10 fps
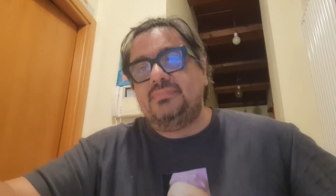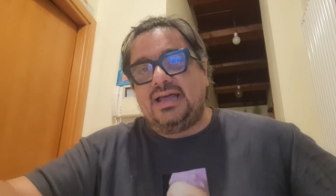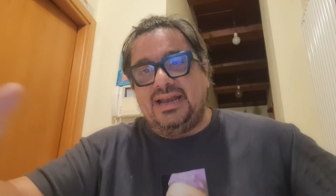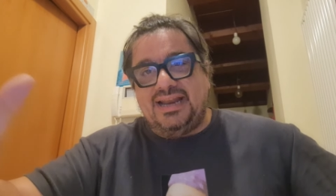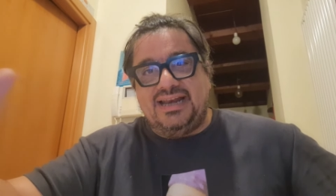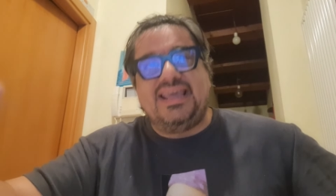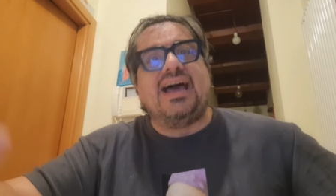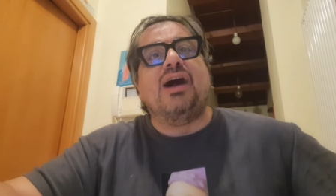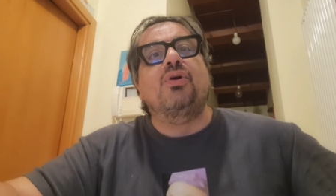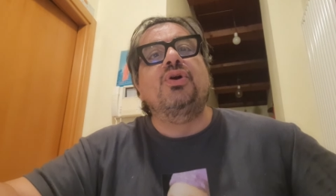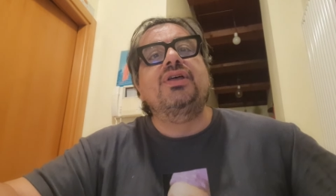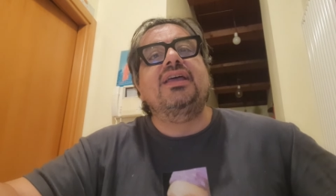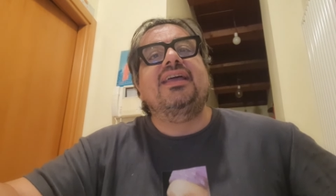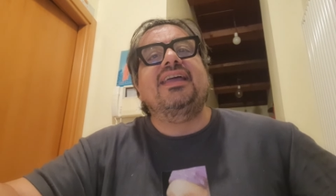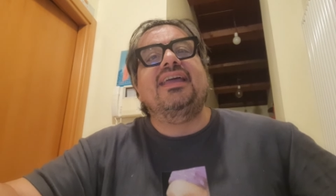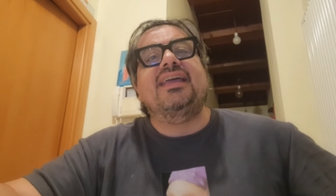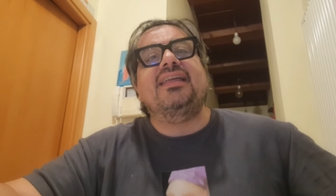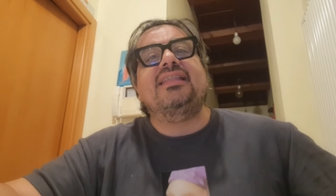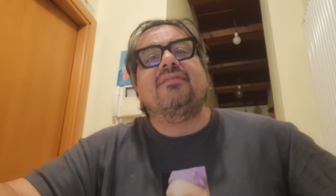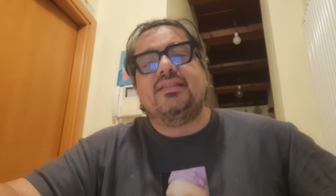alla Leao
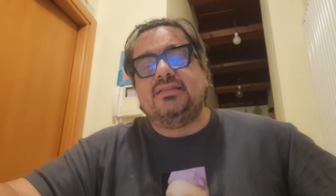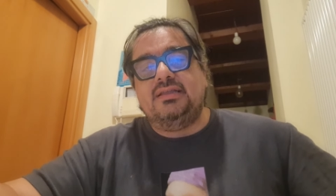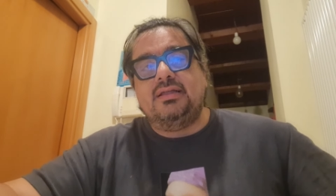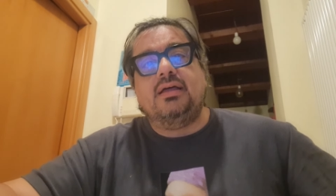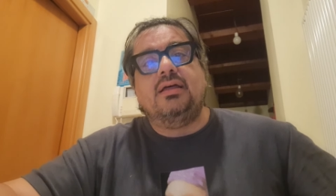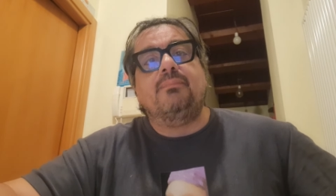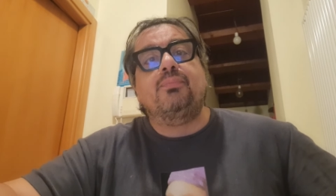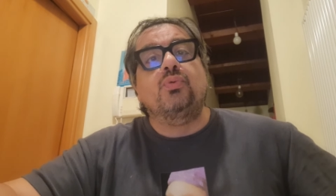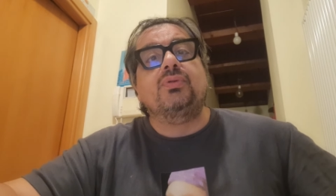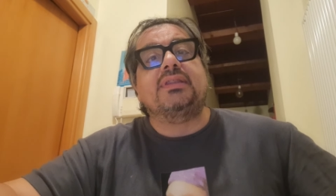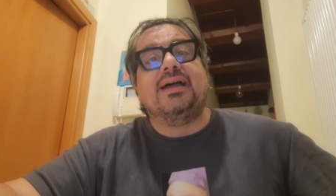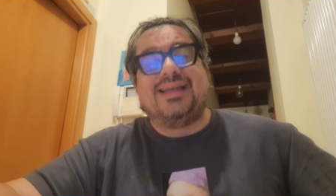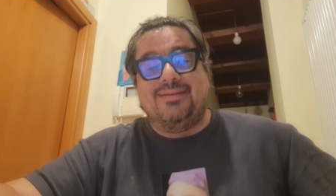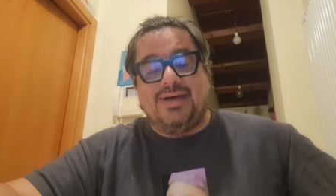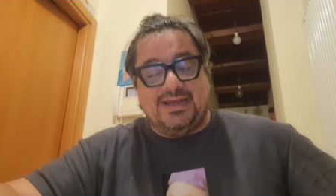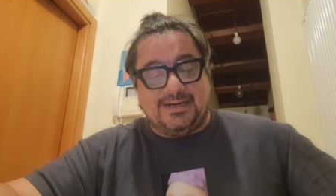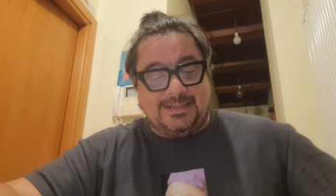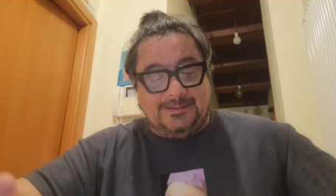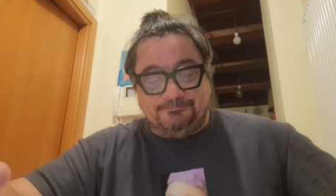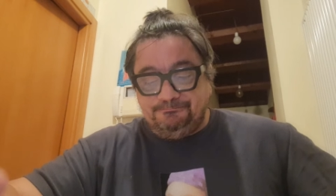e davanti eh, punta
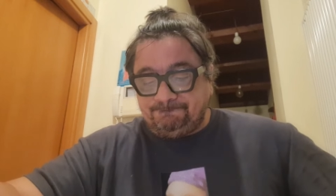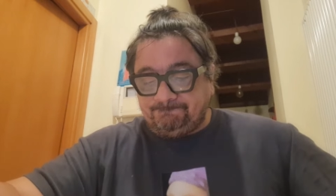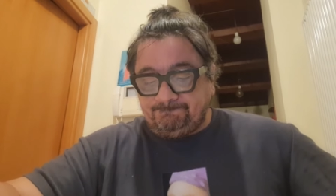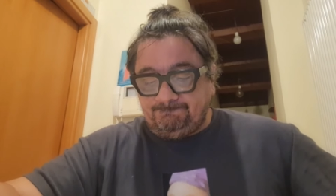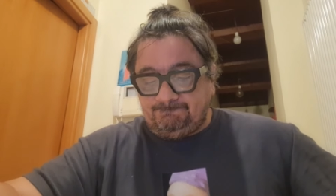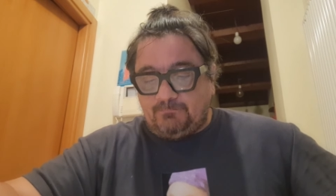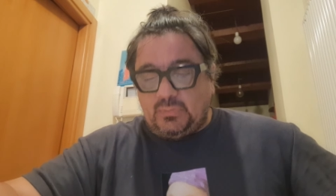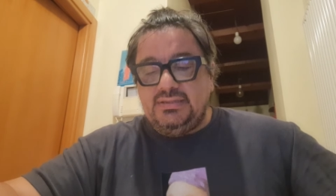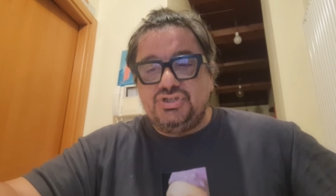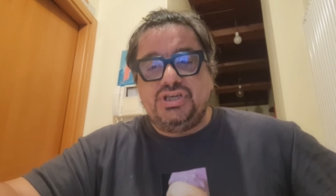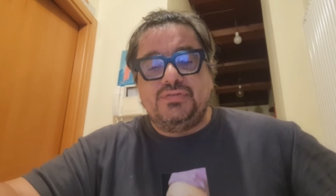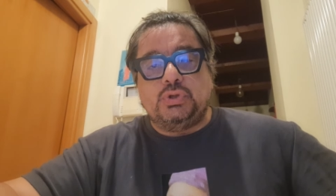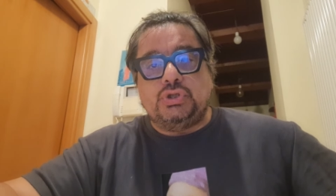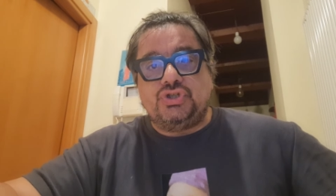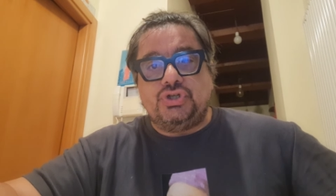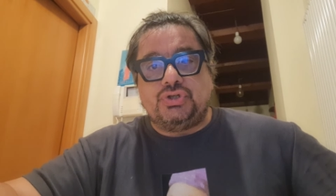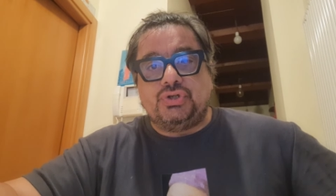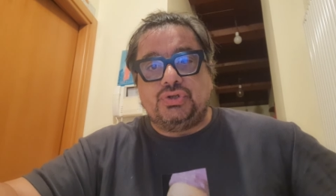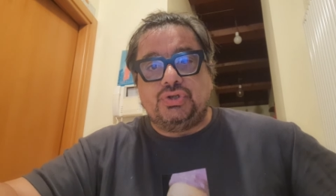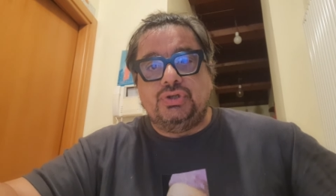Camarda. Dicevo, ci
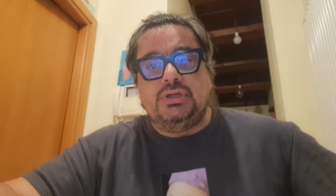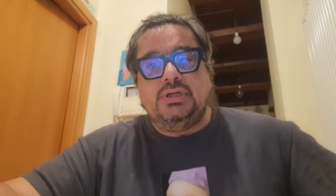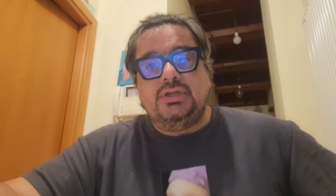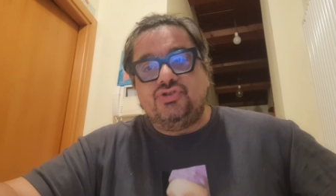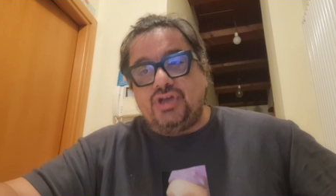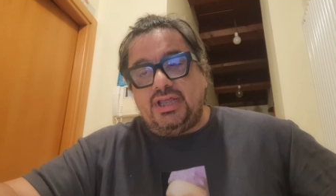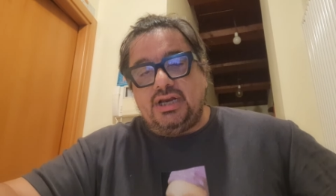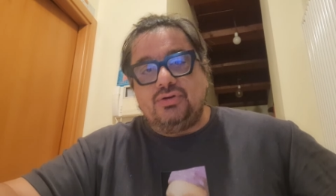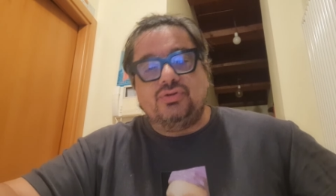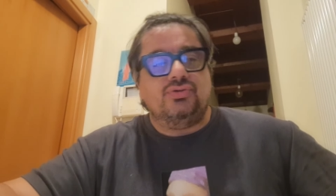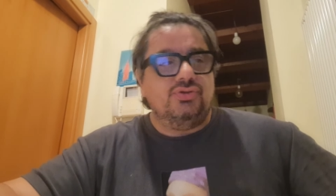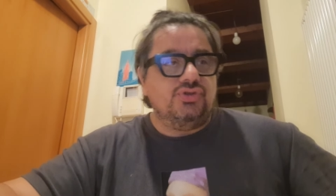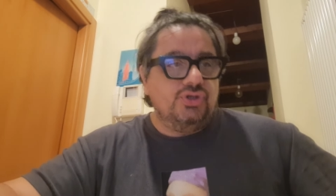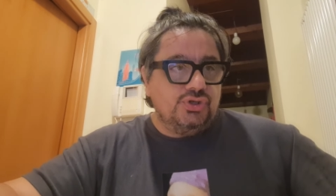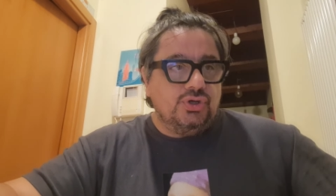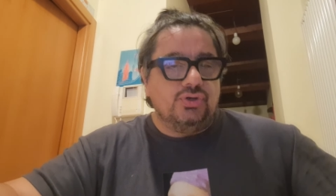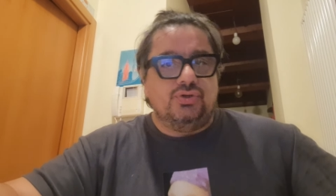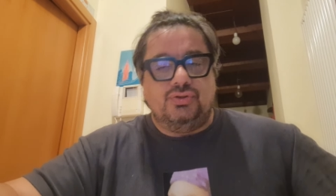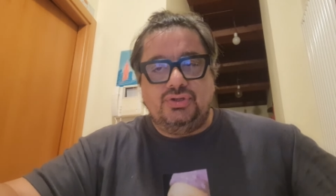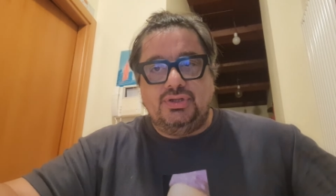sono, c'erano, cioè ci
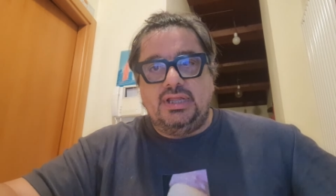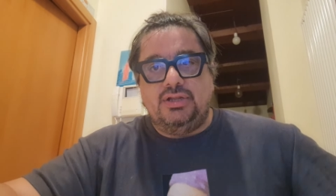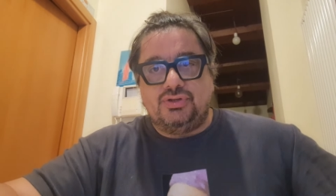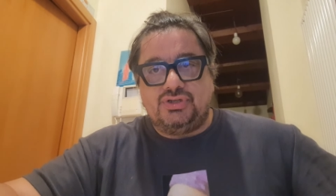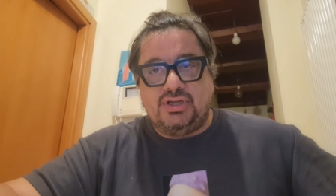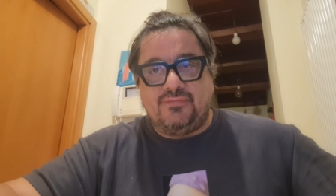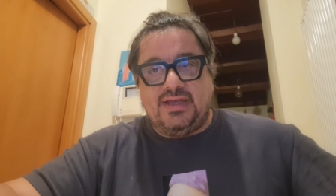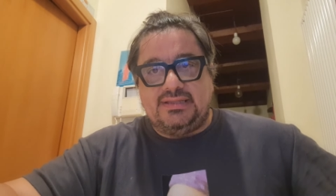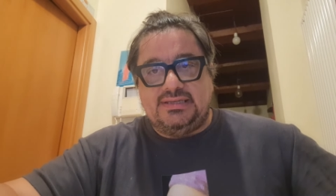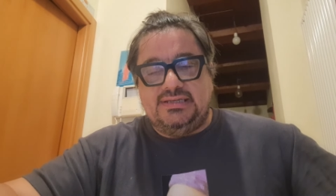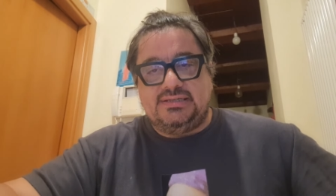sono degli osservati